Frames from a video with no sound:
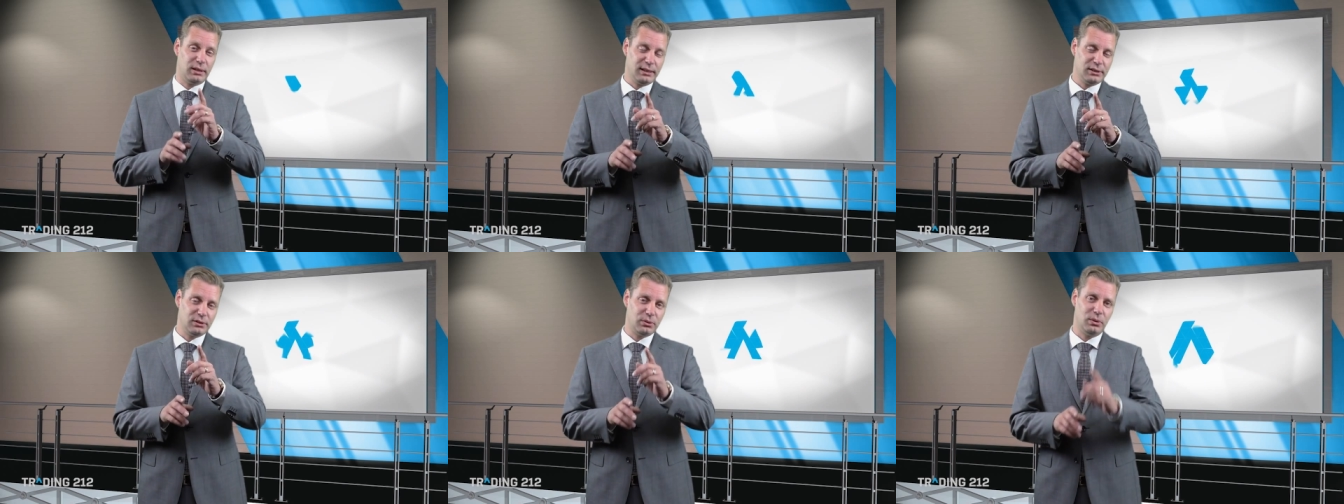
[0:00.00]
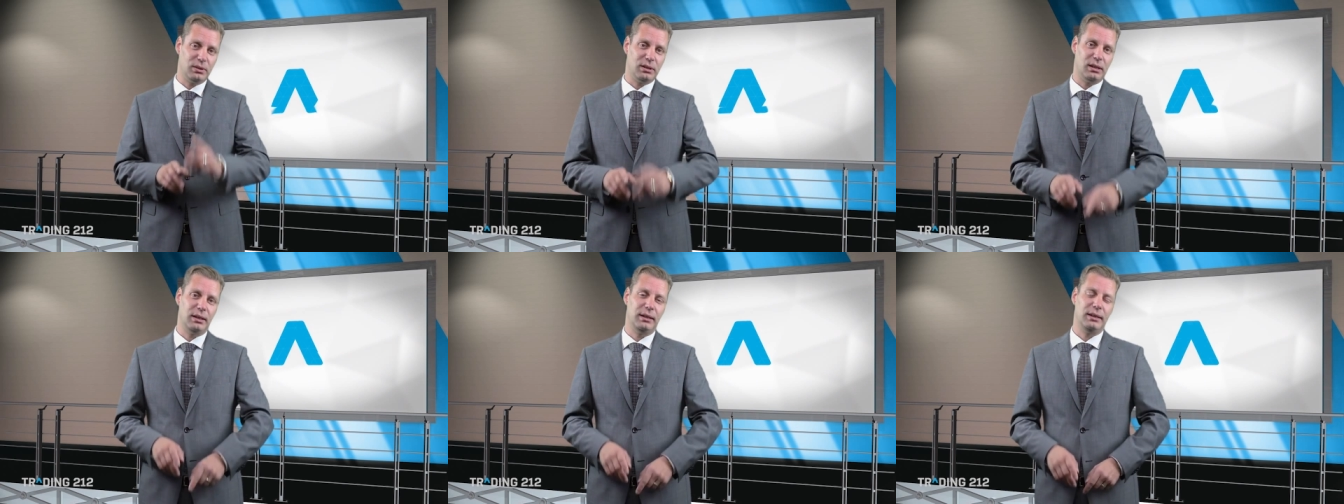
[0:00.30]
das
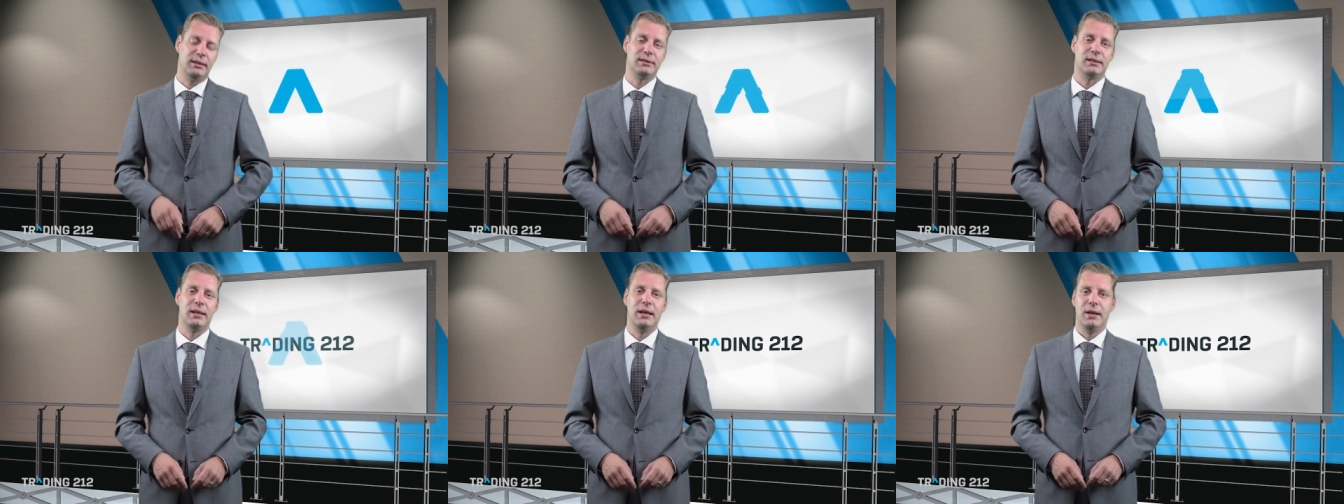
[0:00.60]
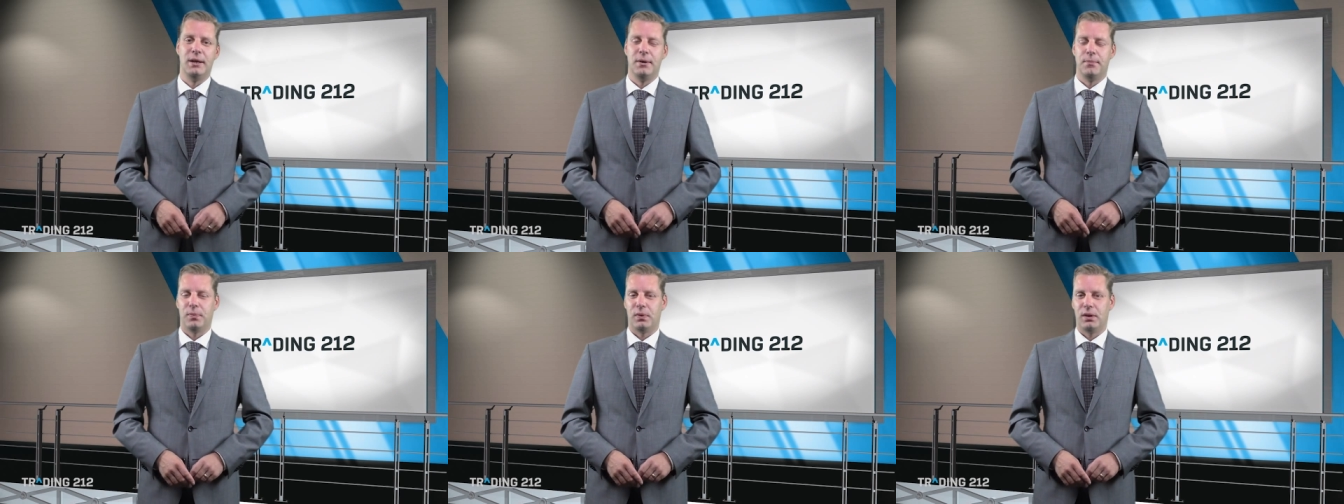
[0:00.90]
könnte allerdings
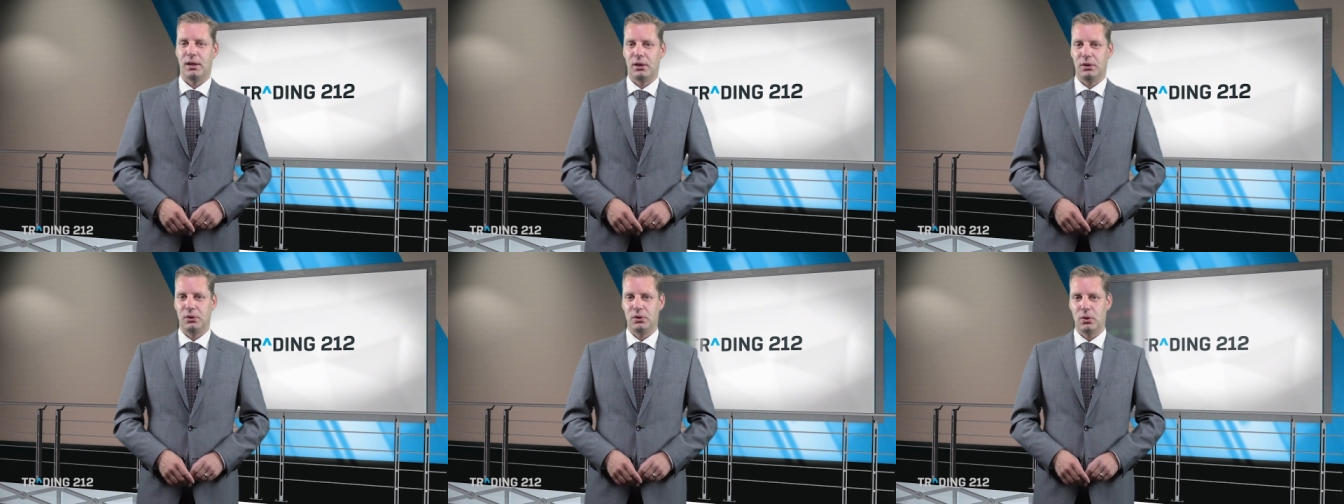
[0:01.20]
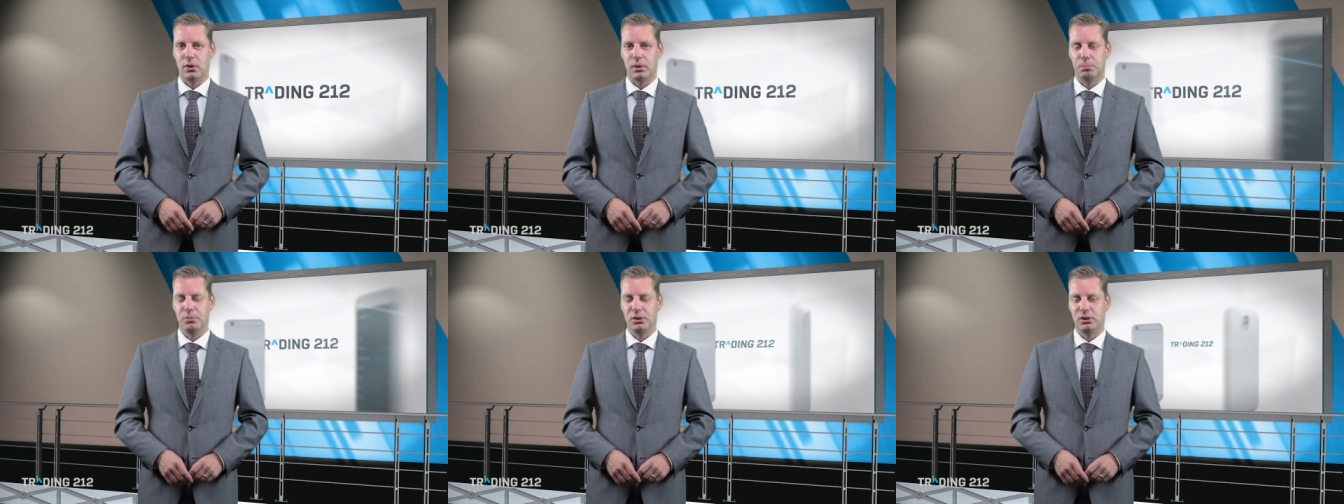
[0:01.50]
dann
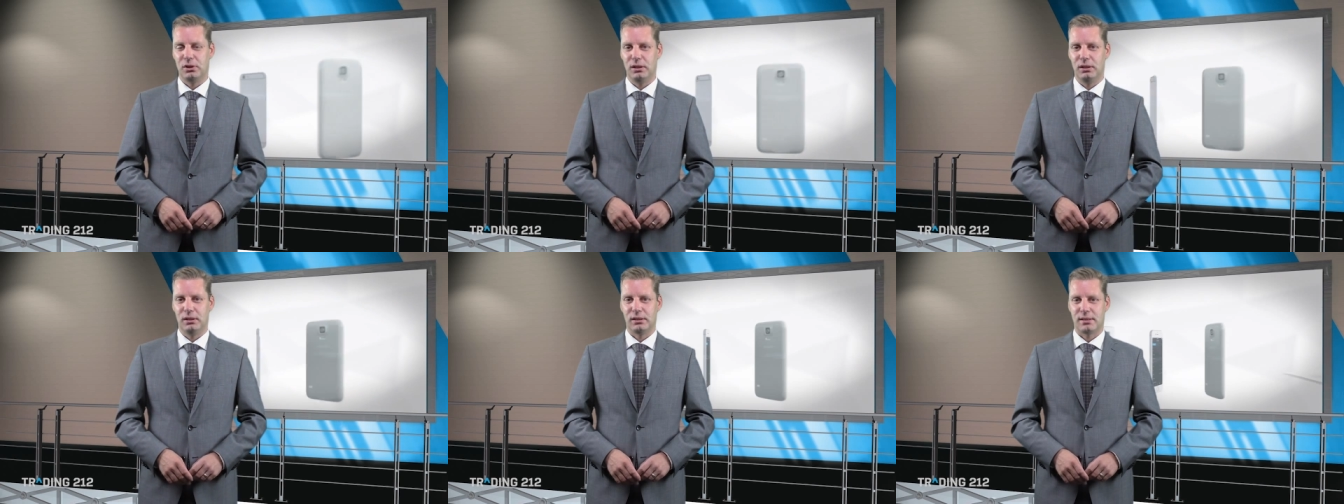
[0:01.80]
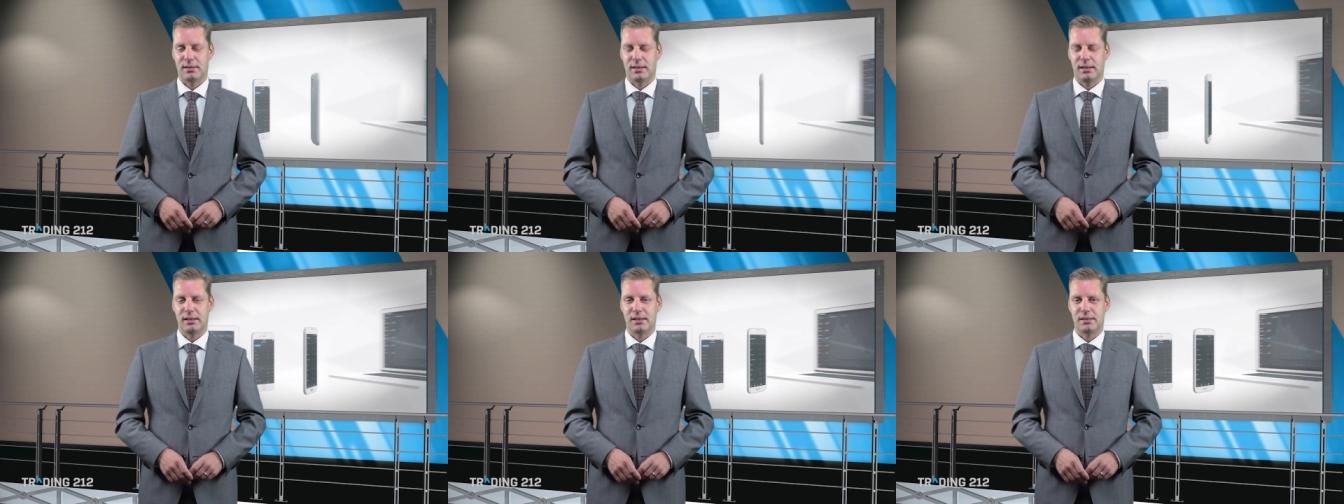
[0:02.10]
doch ein bisschen
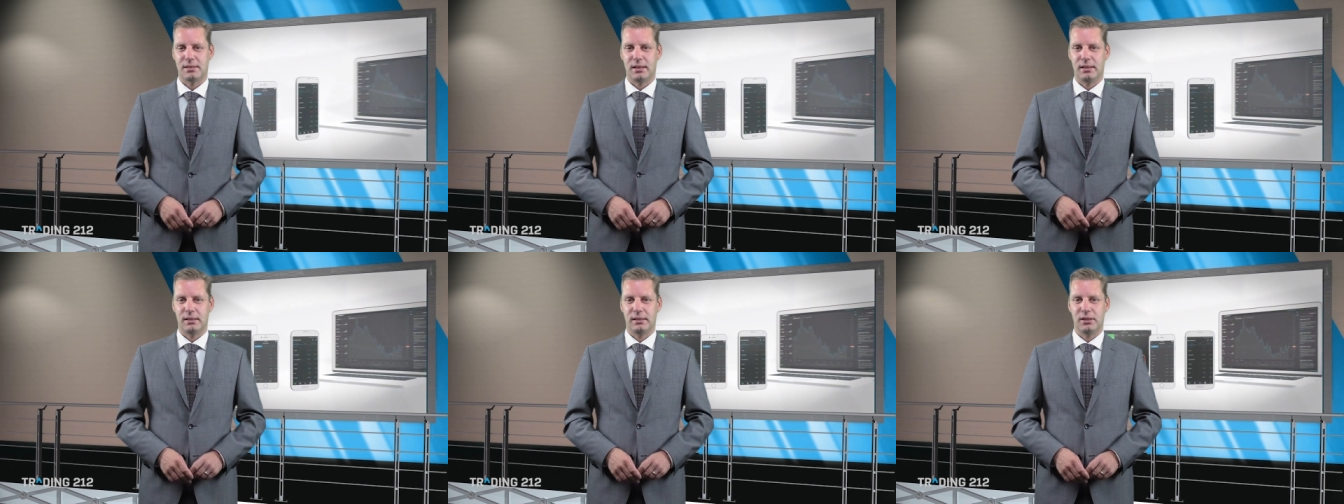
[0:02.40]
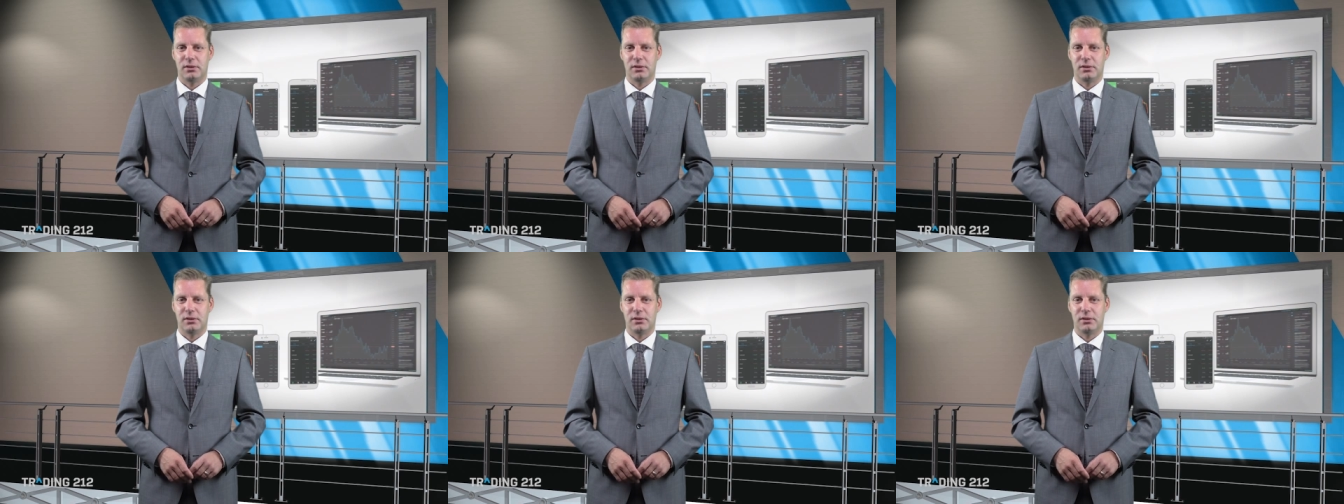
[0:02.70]
interessanter sein,